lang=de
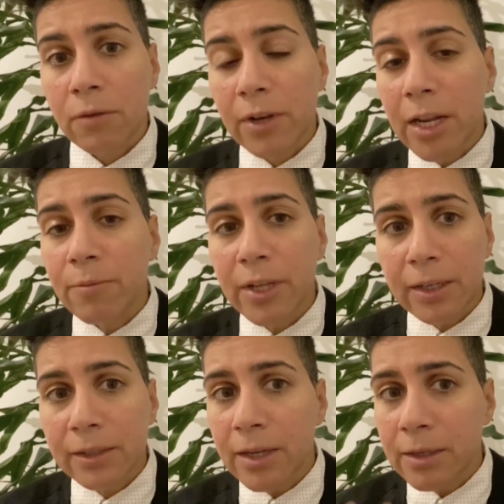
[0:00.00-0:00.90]
Wir leben
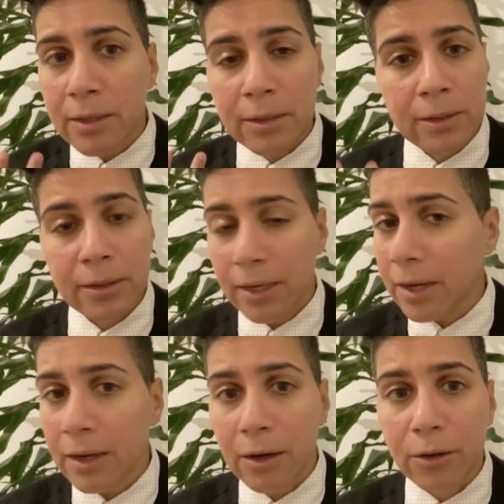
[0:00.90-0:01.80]
derzeit in sehr
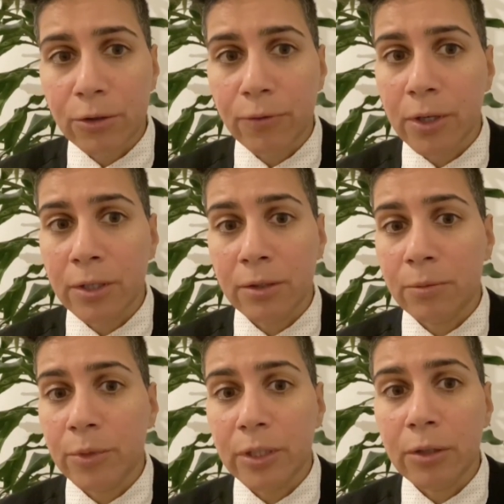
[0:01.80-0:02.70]

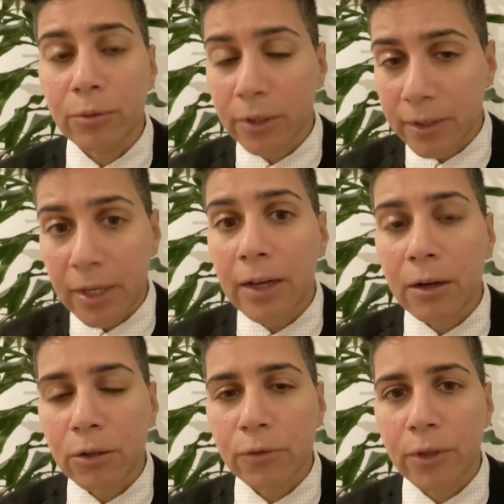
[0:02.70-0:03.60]
herausfordernden Bedingungen, unter sehr
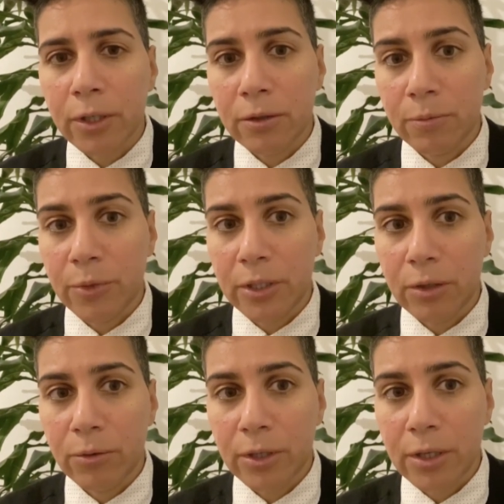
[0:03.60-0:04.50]
herausfordernden
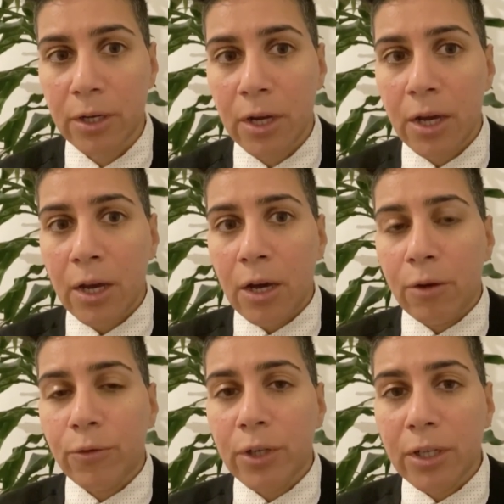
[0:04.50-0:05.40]
Bedingungen.
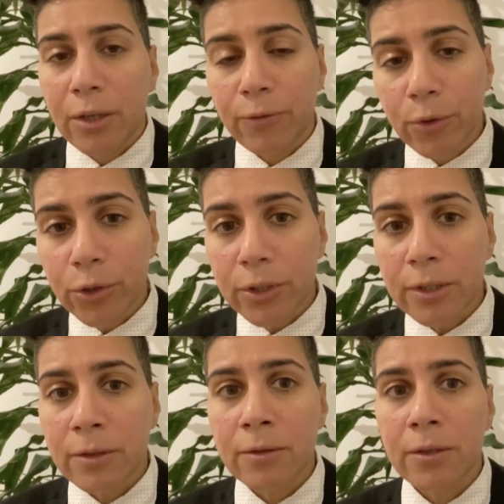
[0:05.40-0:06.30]
Für die
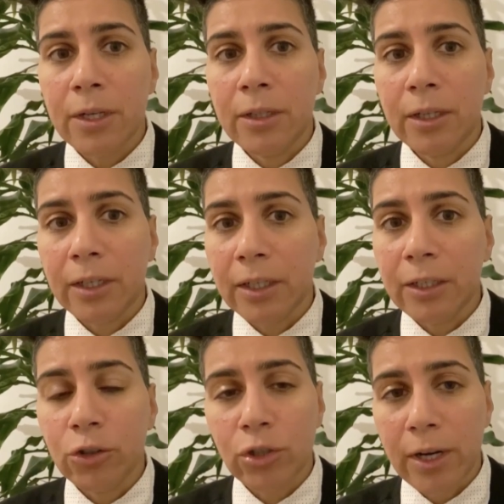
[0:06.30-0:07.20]
Geflüchteten in den
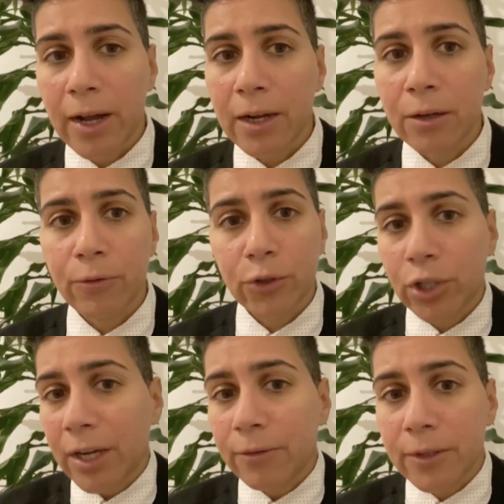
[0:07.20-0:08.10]
griechischen Lagern
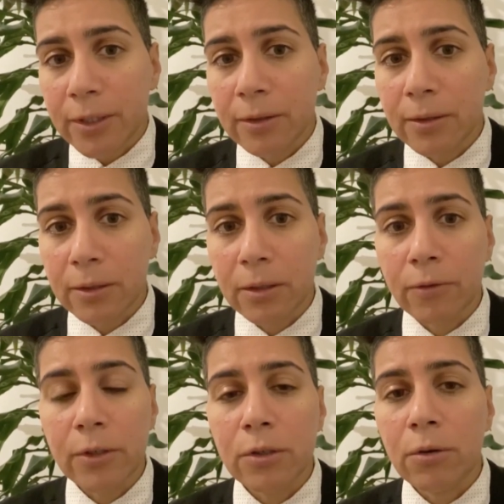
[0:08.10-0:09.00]
verschärft sich diese
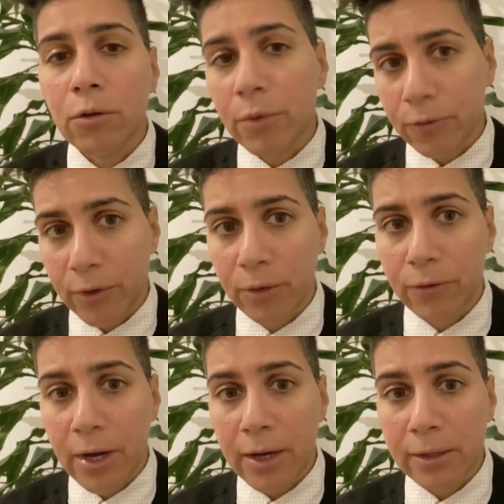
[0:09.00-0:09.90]
Situation um ein
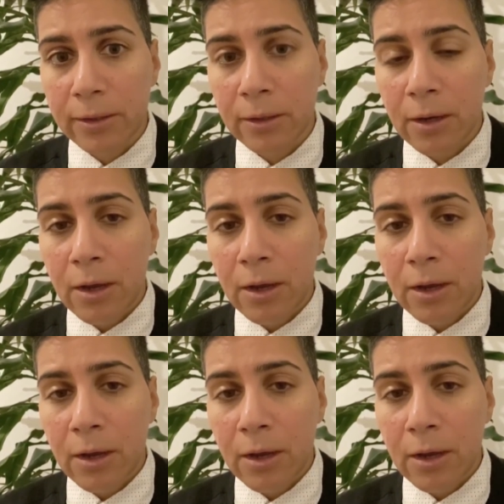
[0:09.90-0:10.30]
Vielfaches.